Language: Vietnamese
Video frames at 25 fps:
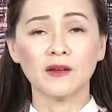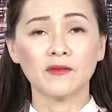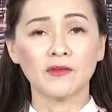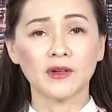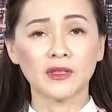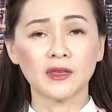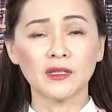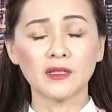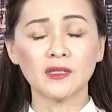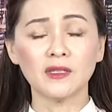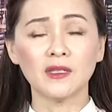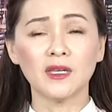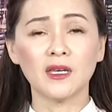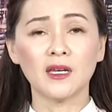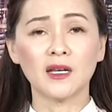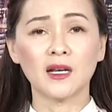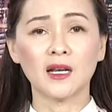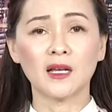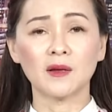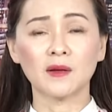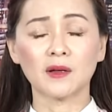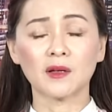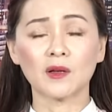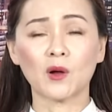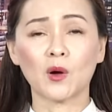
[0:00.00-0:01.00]
và tất nhiên
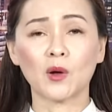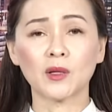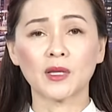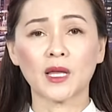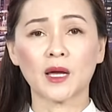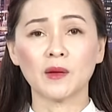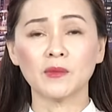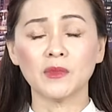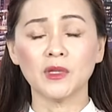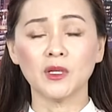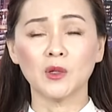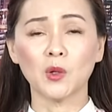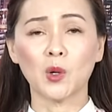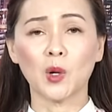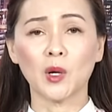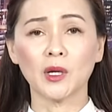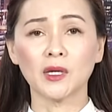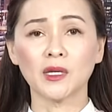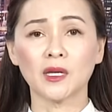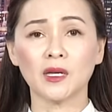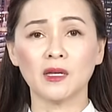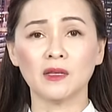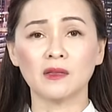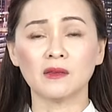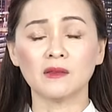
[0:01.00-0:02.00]
là họ tham dự hội
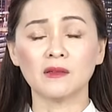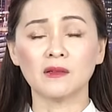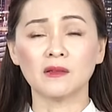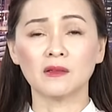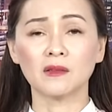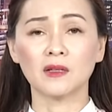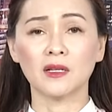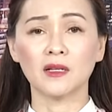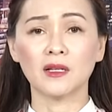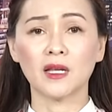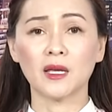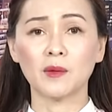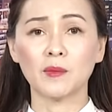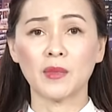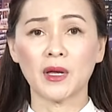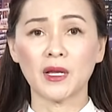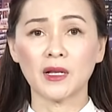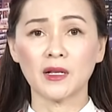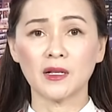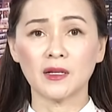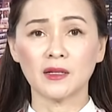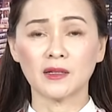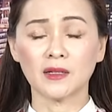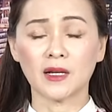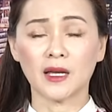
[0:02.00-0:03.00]
nghị thượng đỉnh
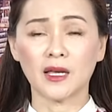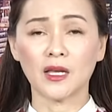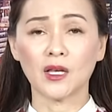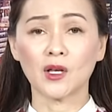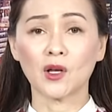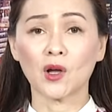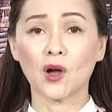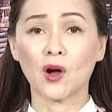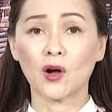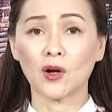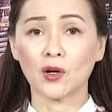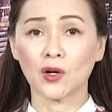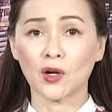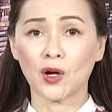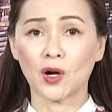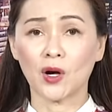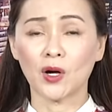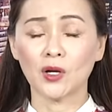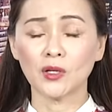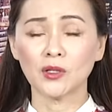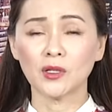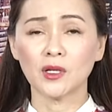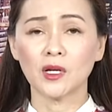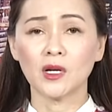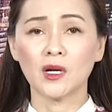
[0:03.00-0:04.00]
APEC lần này còn
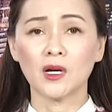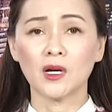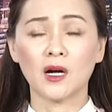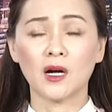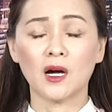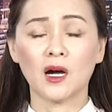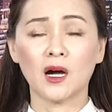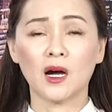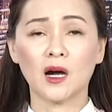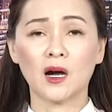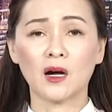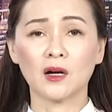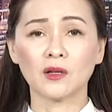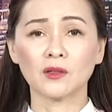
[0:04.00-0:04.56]
có uh,